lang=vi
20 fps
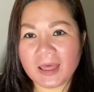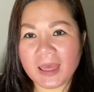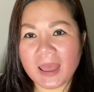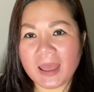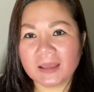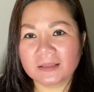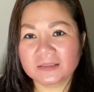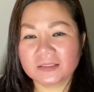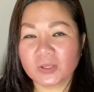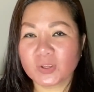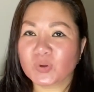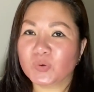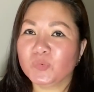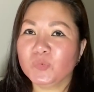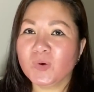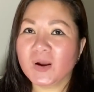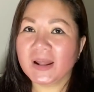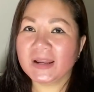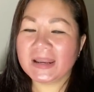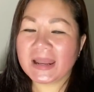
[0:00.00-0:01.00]
là thủy
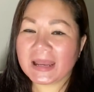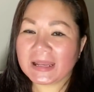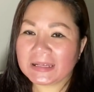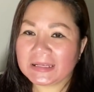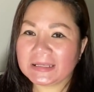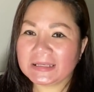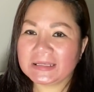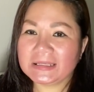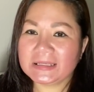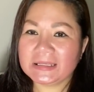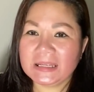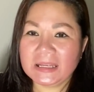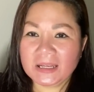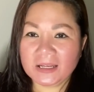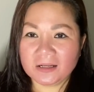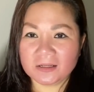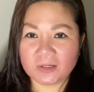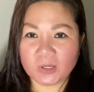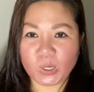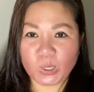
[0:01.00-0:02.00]
qua đây
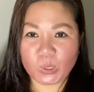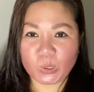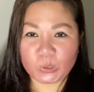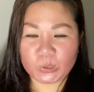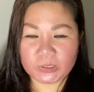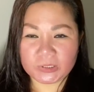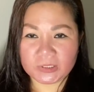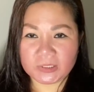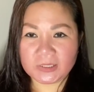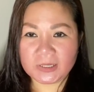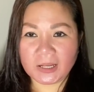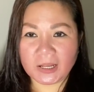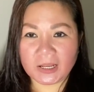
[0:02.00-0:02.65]
rồi uh,